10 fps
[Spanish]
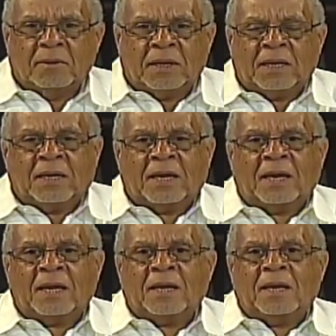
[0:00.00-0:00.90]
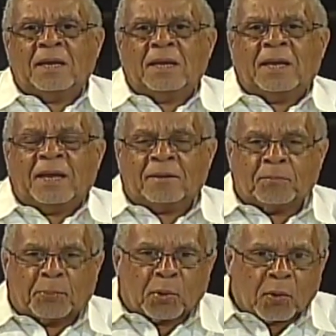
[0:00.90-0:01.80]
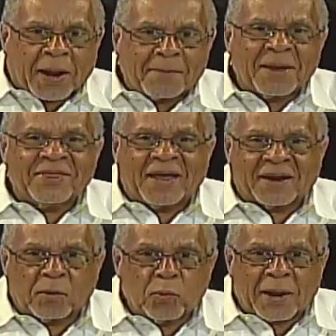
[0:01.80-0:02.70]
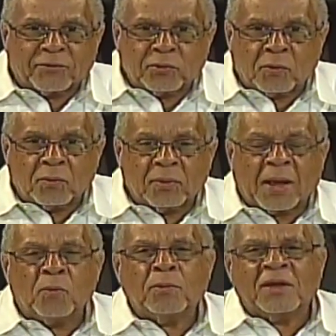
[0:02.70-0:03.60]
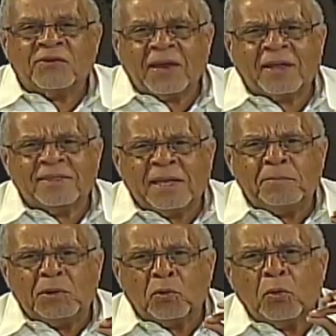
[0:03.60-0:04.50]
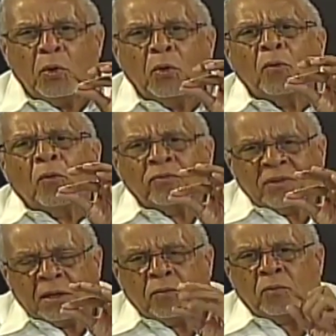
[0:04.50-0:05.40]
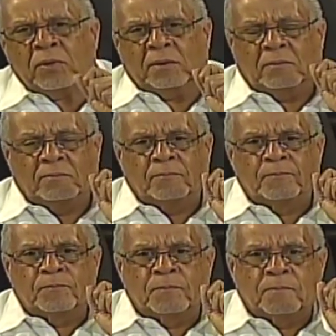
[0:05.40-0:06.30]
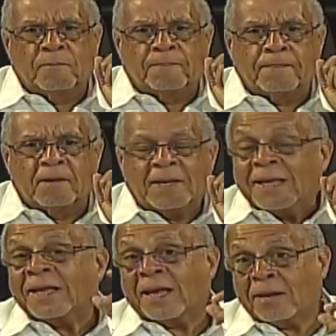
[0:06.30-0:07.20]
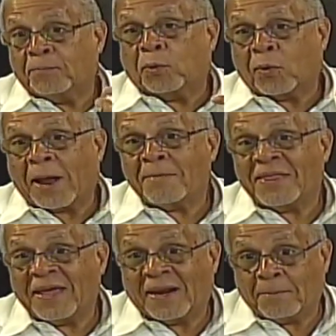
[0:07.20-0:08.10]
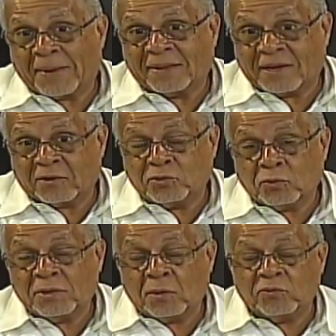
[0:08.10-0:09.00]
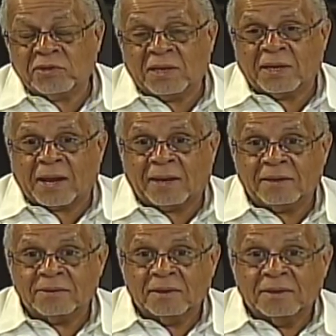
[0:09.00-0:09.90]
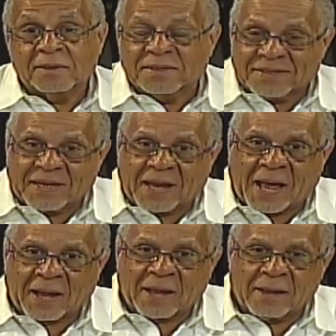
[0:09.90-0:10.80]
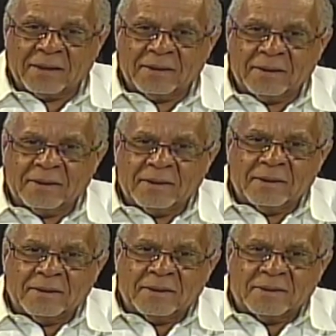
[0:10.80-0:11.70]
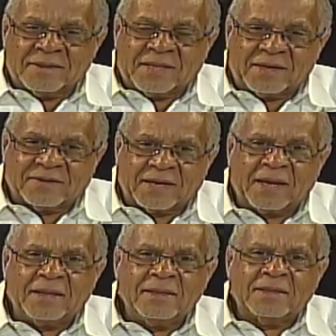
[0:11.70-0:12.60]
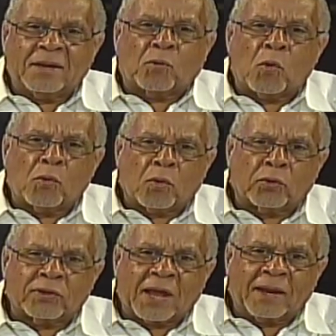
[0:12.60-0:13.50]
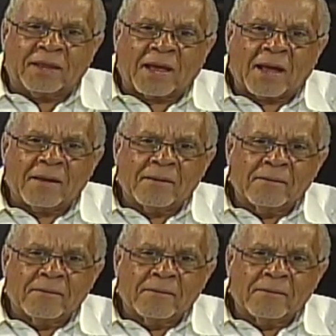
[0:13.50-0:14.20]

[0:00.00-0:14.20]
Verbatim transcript: y que el programa de regulación, aunque sea tímido, continúe y que el programa de repatriación de los ilegales se haga decente, con cordialidad